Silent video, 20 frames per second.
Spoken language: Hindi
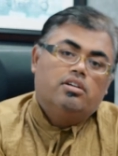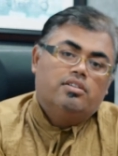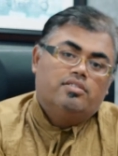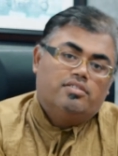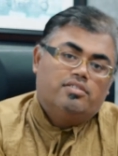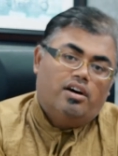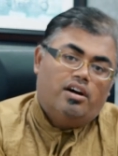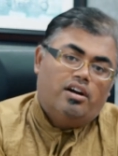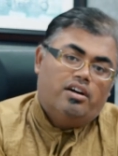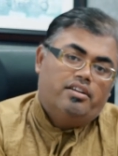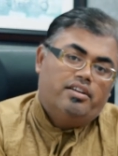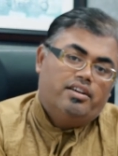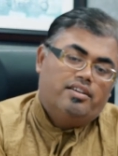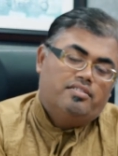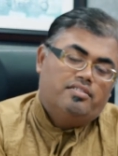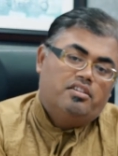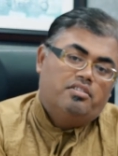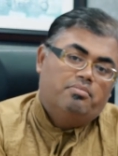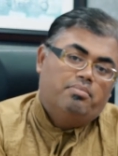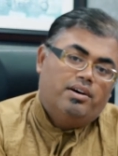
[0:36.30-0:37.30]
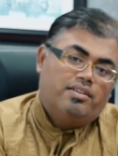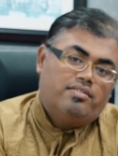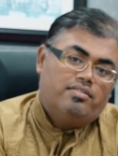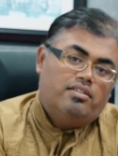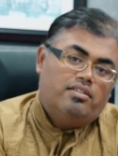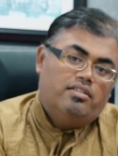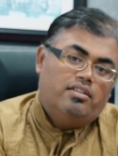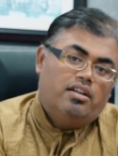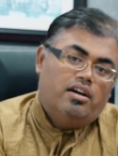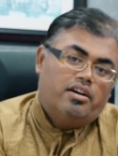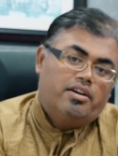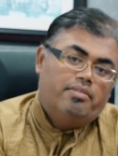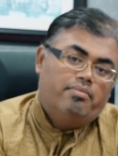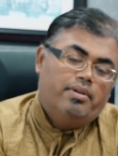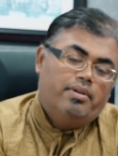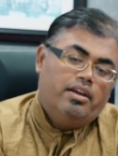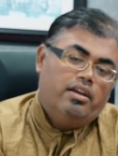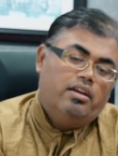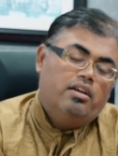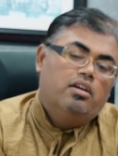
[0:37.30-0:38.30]
साठ इकसठ बासठ लाख
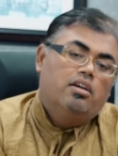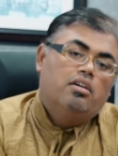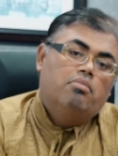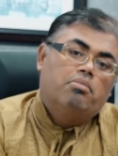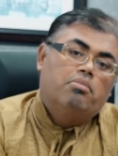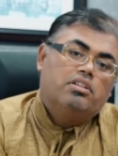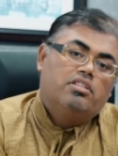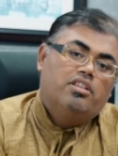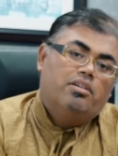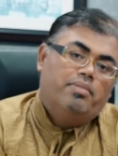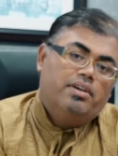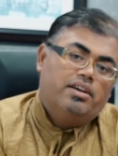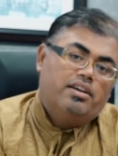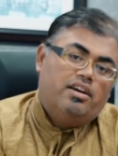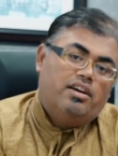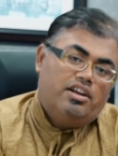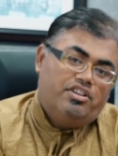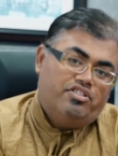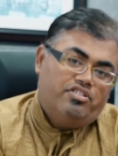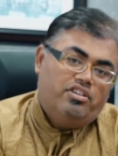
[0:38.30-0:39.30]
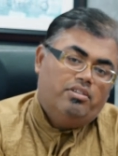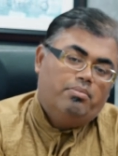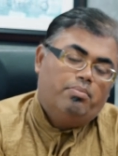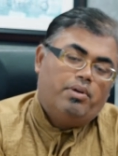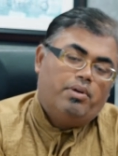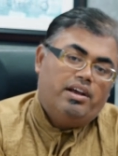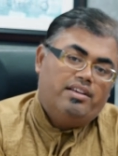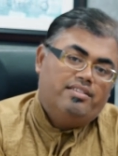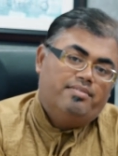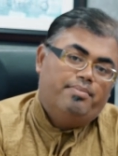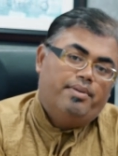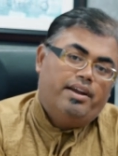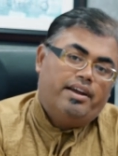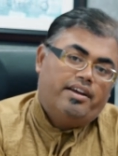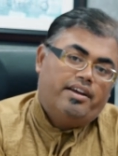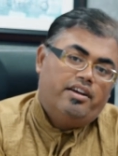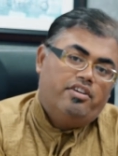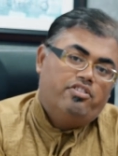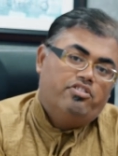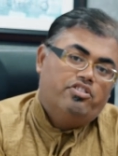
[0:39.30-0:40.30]
में मतलब एक अच्छी प्राइस
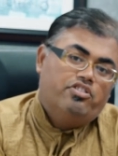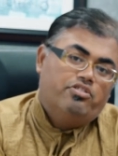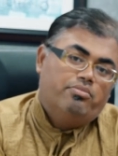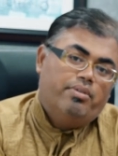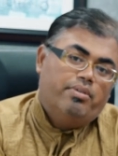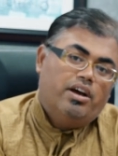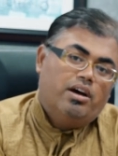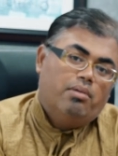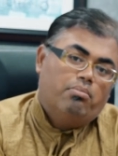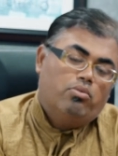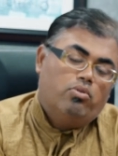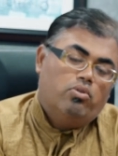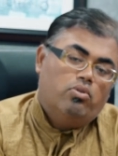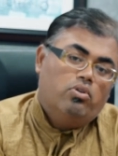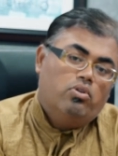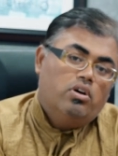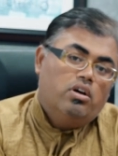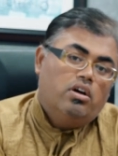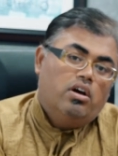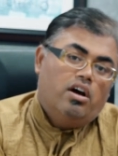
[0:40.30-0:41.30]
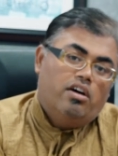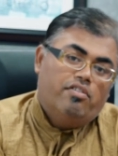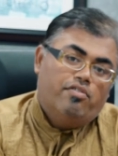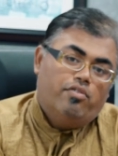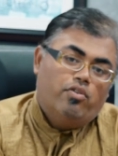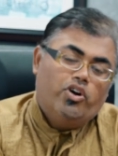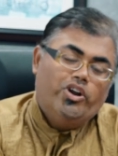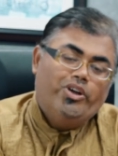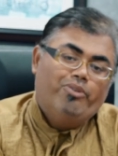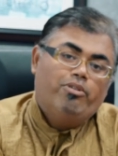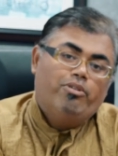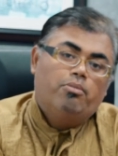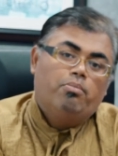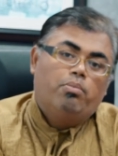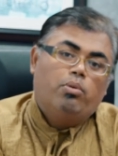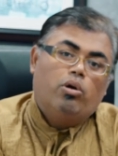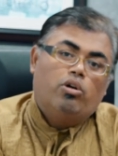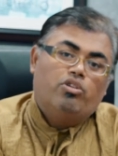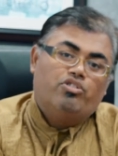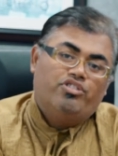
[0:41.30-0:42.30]
ब्रैकेट जिसमें आपको अफोर्डेबल
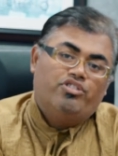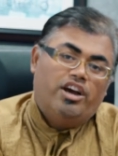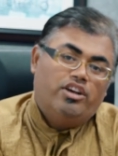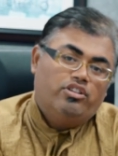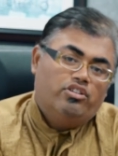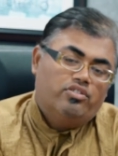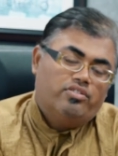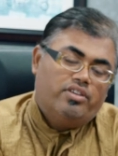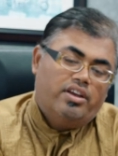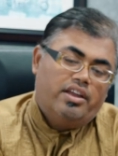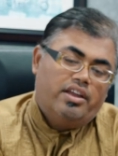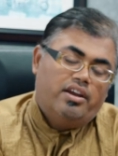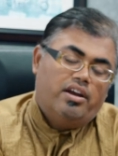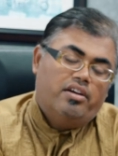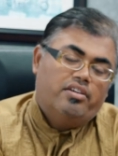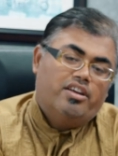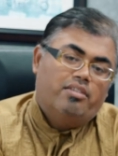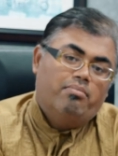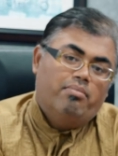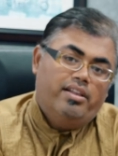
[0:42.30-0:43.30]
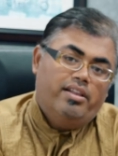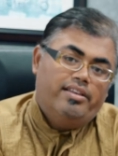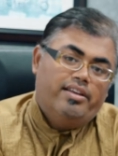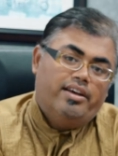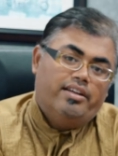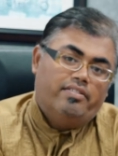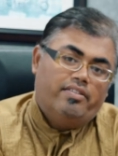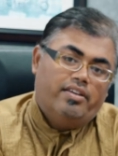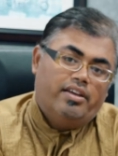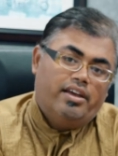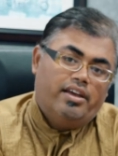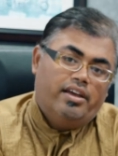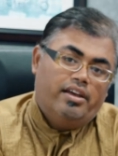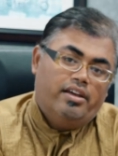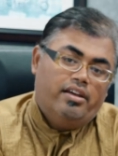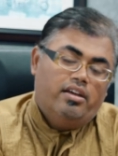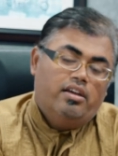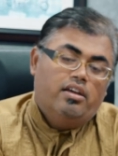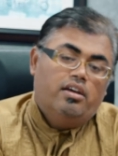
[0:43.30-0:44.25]
प्लॉट्स ढाई सौ स्केयर यार्ड के मिल जाते हैं